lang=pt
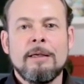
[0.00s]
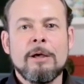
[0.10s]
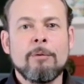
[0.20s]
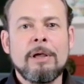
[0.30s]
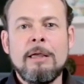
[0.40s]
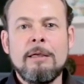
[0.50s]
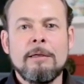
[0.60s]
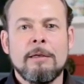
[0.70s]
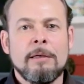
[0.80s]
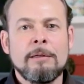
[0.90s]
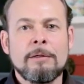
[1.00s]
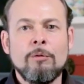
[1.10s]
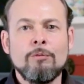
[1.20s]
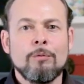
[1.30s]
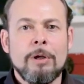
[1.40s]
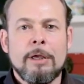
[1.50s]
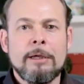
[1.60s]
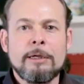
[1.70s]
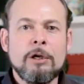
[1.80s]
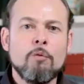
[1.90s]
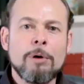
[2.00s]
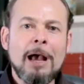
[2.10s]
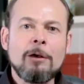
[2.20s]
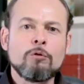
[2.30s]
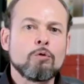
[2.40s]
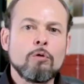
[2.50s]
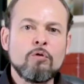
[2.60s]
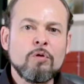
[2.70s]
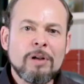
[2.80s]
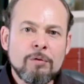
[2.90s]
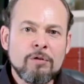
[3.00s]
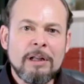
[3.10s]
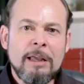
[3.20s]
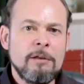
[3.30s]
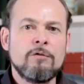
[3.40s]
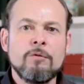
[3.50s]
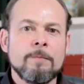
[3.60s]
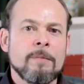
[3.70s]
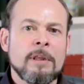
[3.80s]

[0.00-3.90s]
E alguém então ergueu o braço, todos fizeram silêncio